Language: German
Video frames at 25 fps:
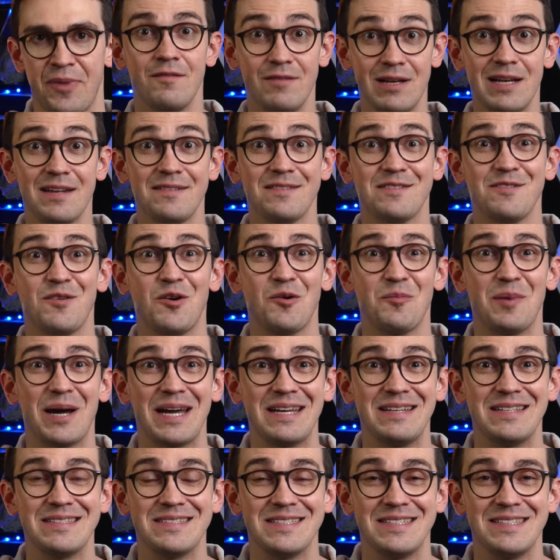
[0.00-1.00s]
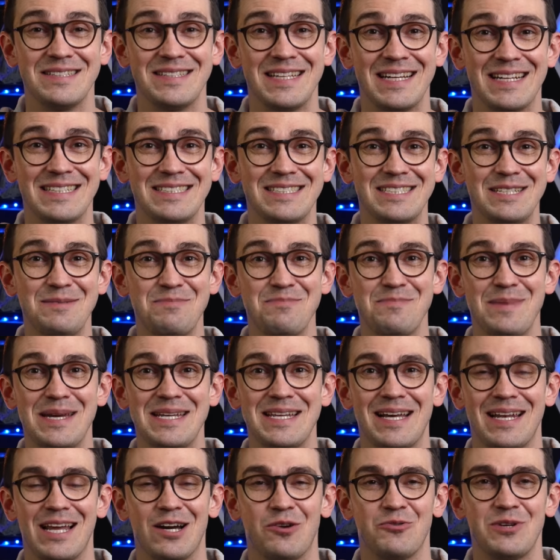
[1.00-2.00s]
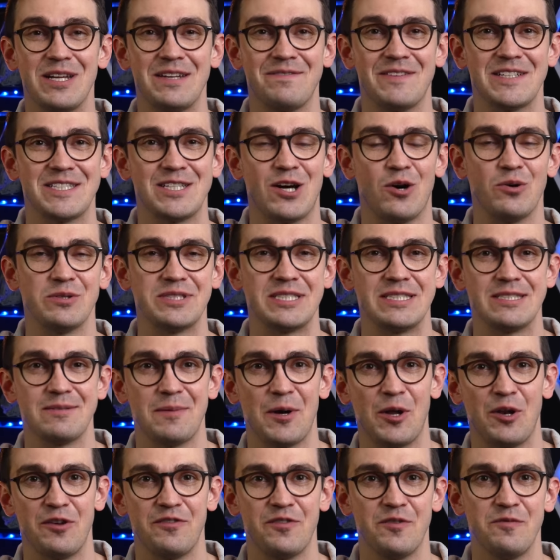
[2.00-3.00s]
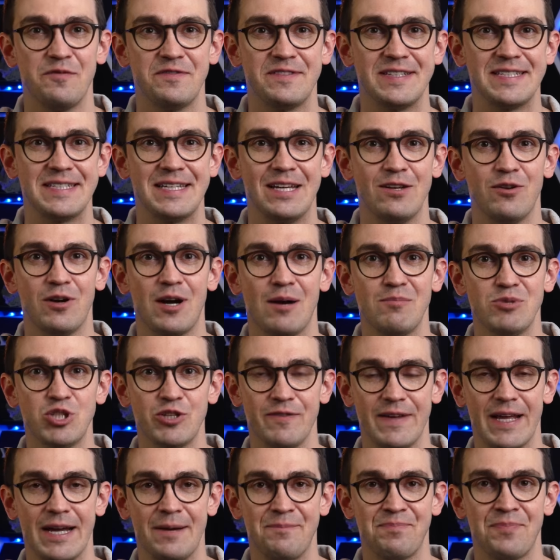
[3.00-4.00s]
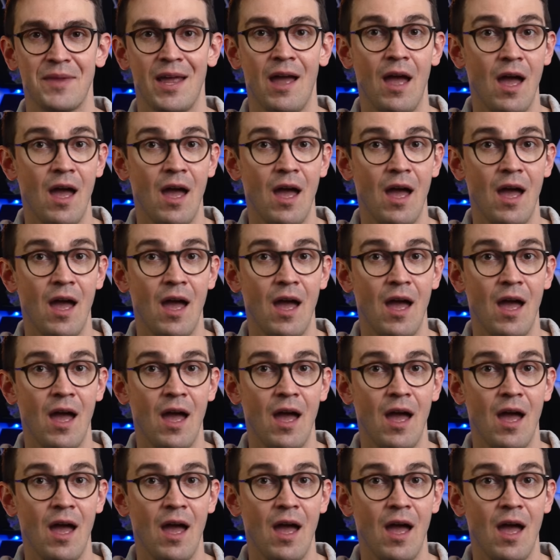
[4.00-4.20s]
Wie letzte Woche berichtet, sind die Dinger 7 Meter lang und etwa 1250 Kilogramm schwer.